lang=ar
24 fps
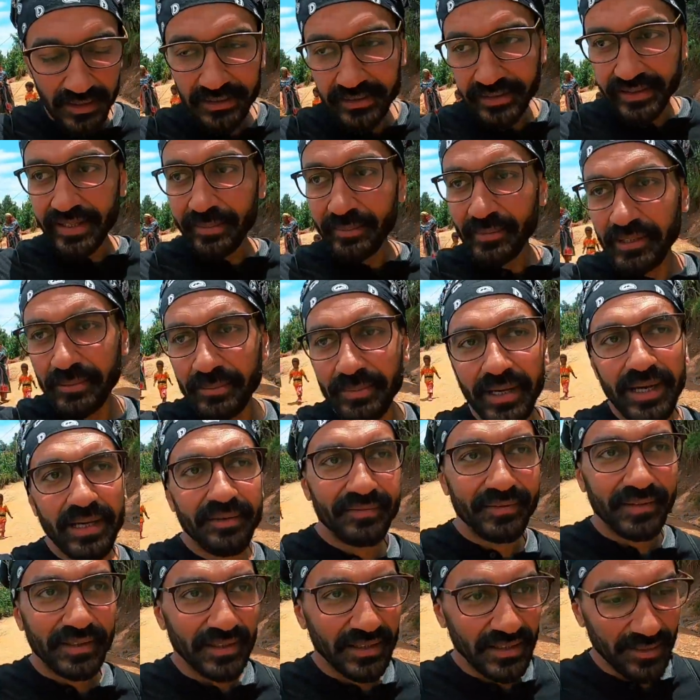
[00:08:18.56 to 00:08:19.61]
الجميل
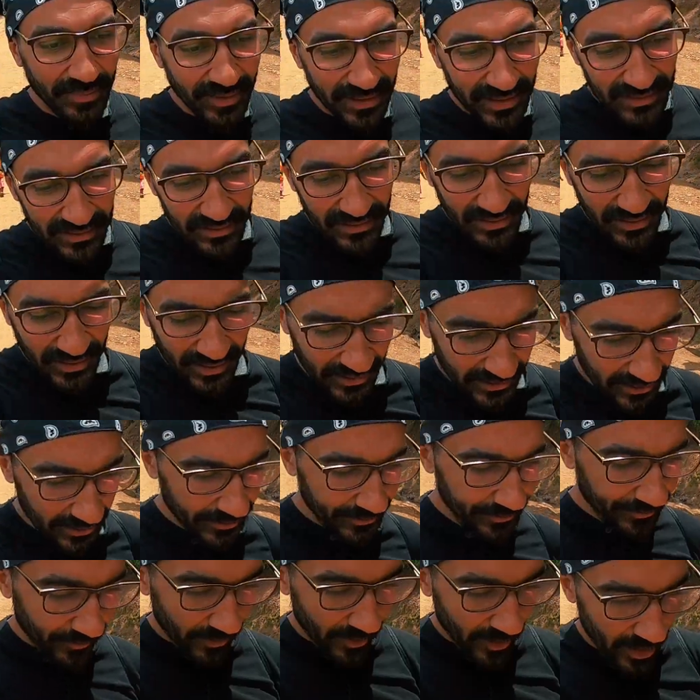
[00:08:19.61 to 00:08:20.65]
بقى في البلد دي
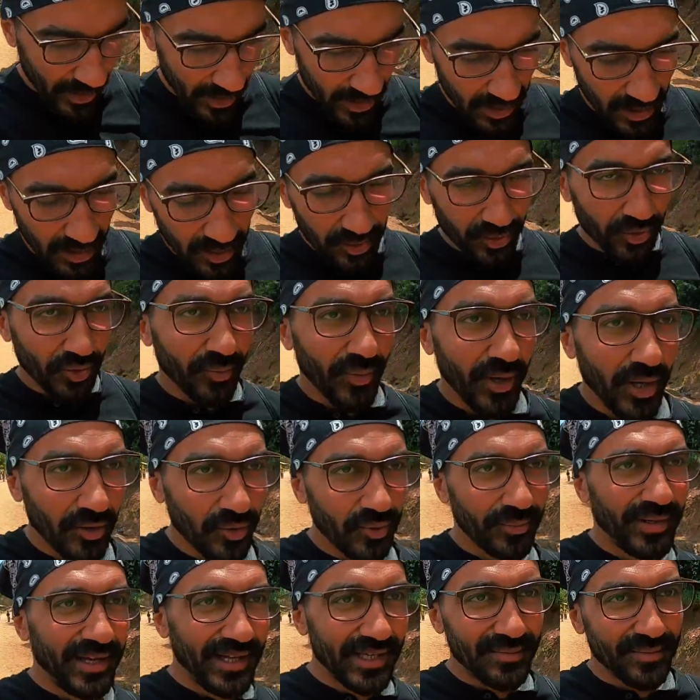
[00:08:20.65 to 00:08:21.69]
انه
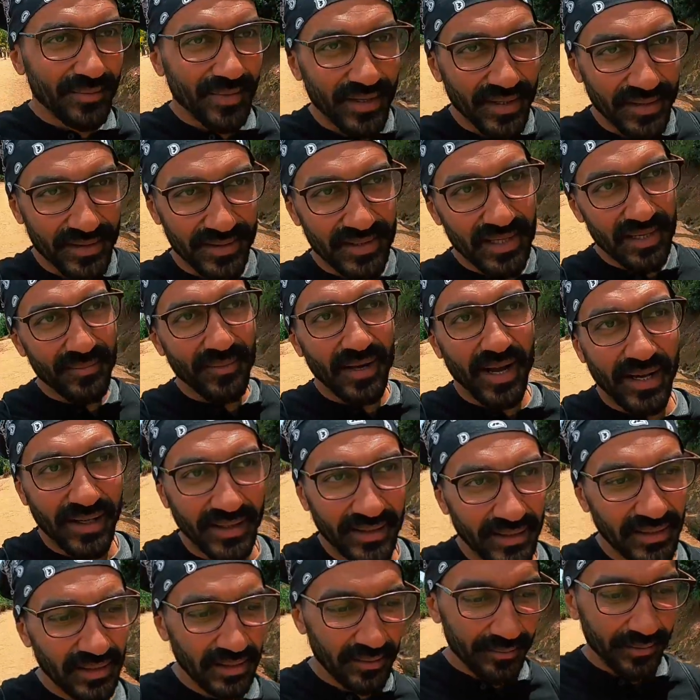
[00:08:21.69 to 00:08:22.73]
مروا بازمه زي ما
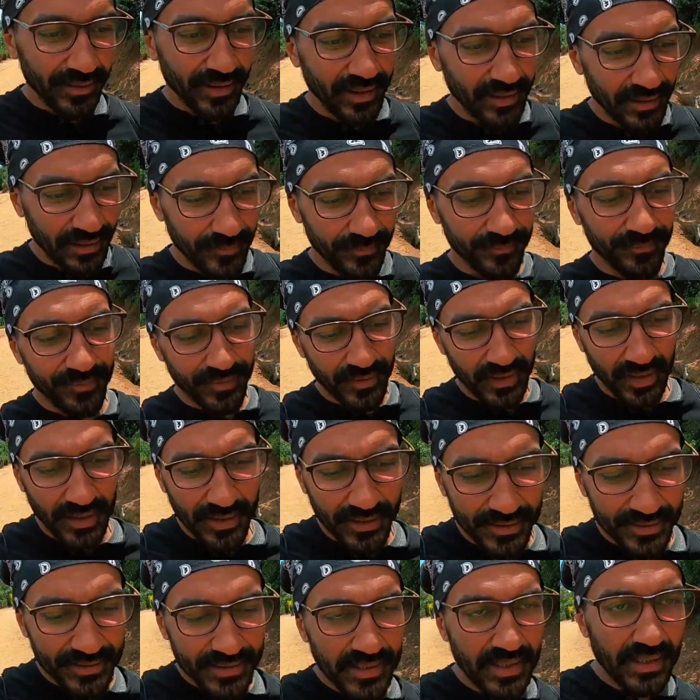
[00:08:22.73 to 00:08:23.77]
حكينا قبل كده
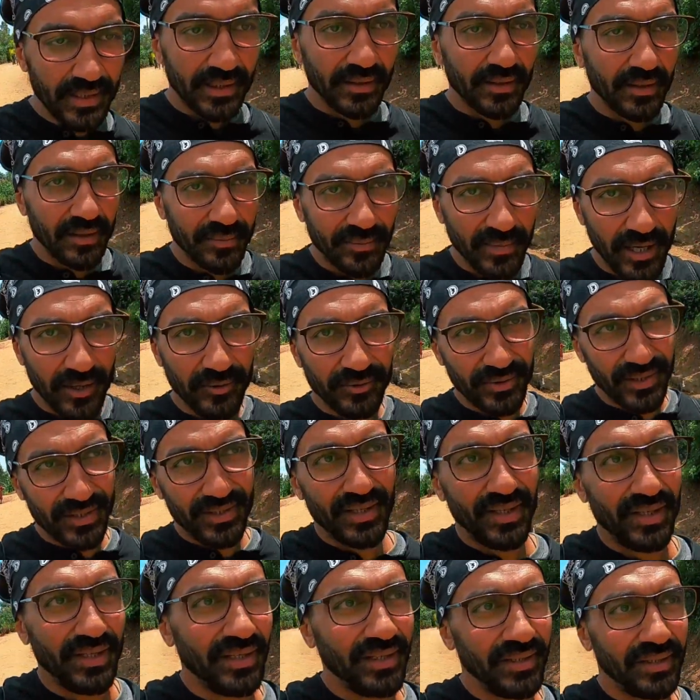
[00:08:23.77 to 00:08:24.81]
سنه
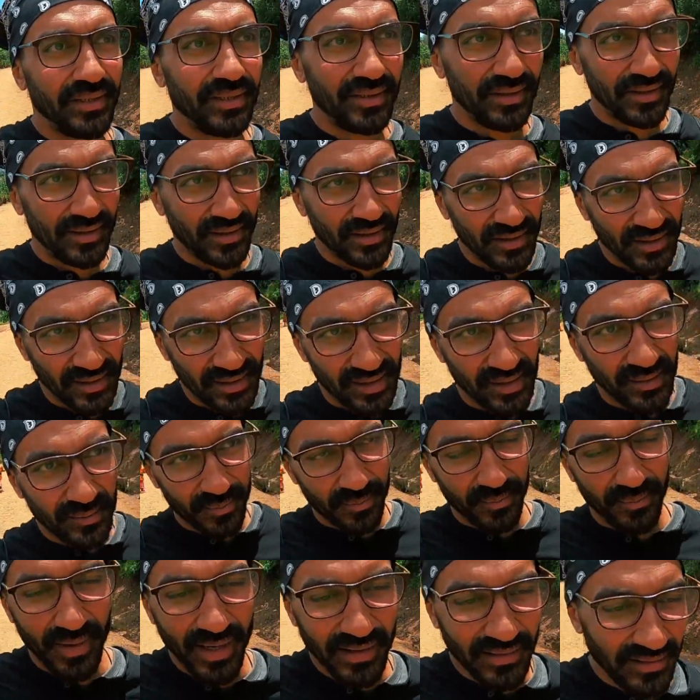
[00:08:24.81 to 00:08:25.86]
94
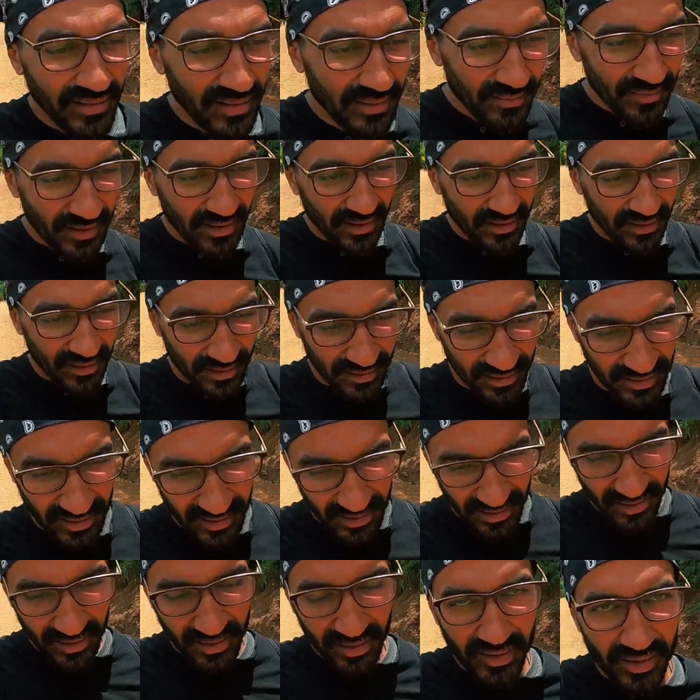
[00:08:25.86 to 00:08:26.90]
مات يمكن
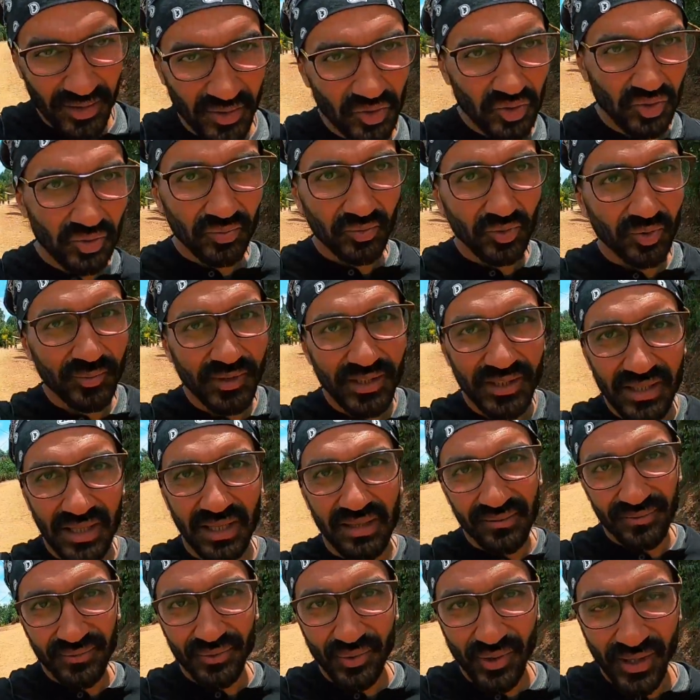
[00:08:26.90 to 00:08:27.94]
800
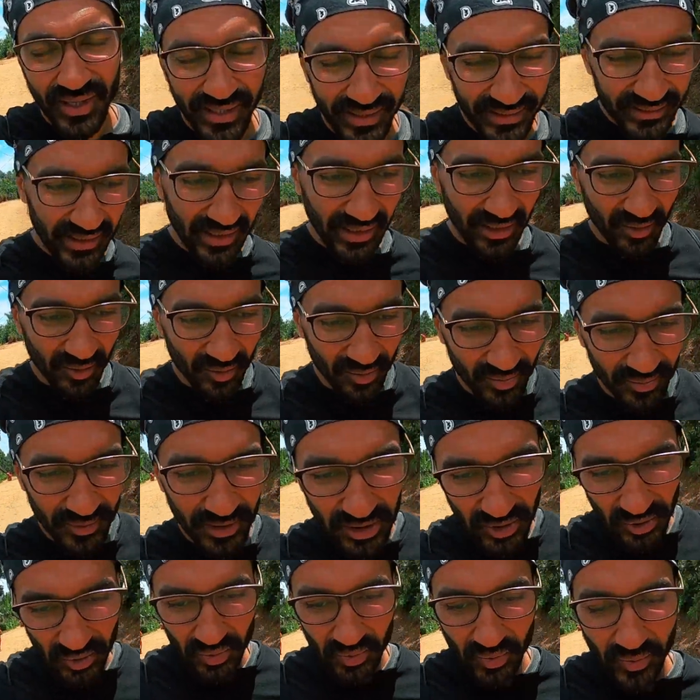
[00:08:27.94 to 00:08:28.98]
ألف واحد أو
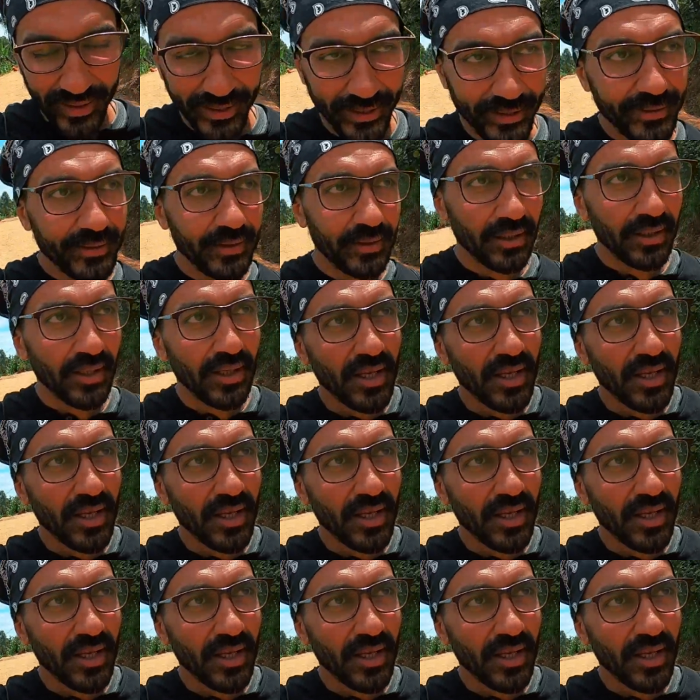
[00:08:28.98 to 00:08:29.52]
مليون واحد